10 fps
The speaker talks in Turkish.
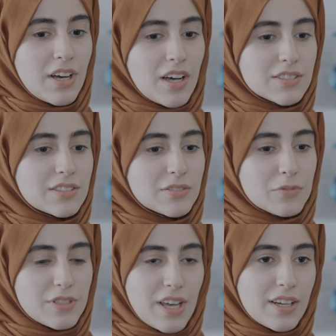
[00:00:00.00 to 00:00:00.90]

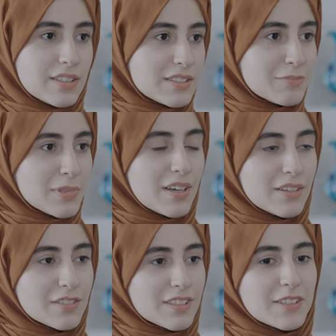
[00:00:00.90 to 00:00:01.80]
attığımız her
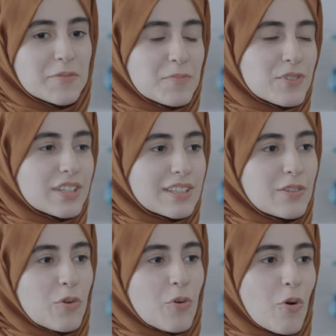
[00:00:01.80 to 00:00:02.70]
adımda garip bir
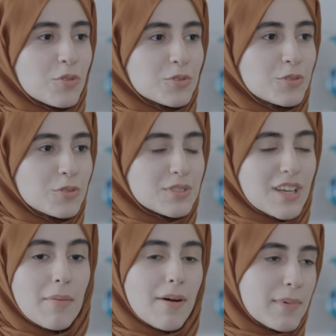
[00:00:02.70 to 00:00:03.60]
şekilde o korku
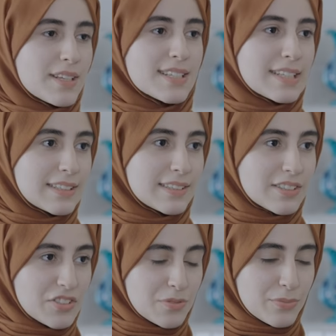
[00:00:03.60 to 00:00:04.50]
tamamen
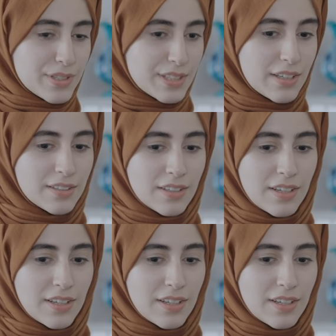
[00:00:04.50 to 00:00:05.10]
silindi içimizden.